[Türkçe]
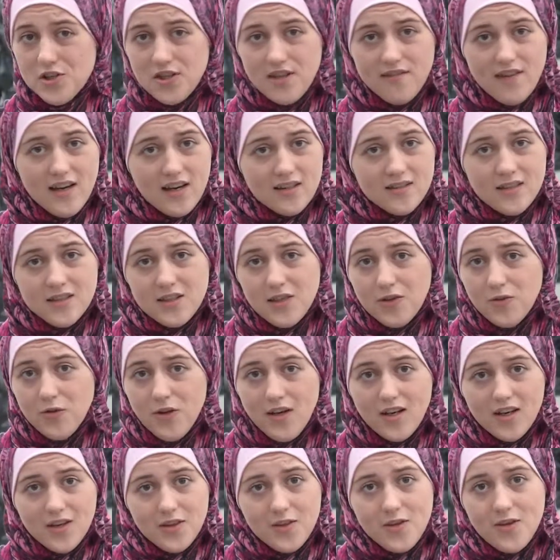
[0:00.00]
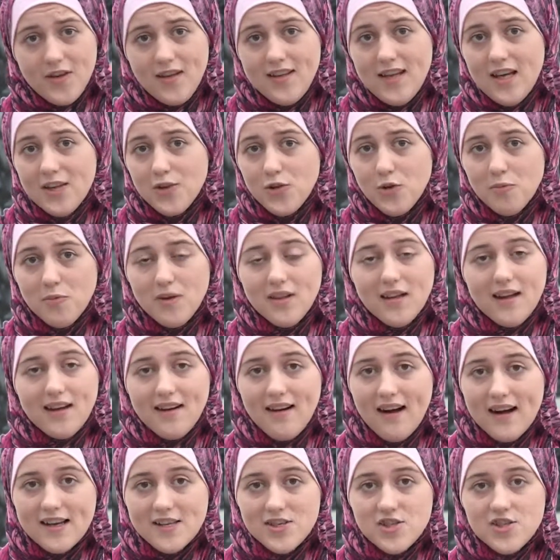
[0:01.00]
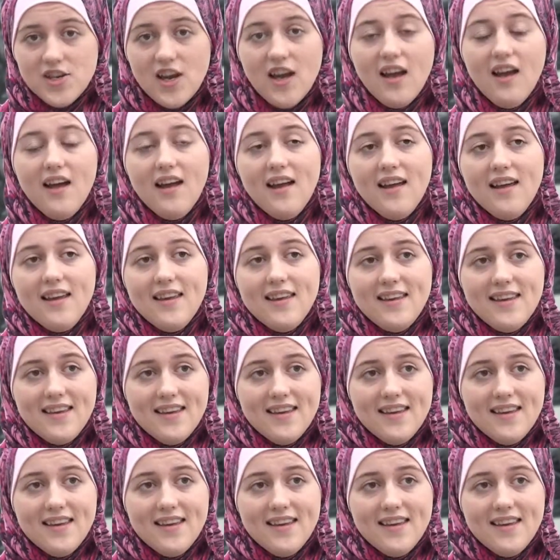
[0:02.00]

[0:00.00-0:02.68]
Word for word: Az önce dediğim gibi Noel bayramında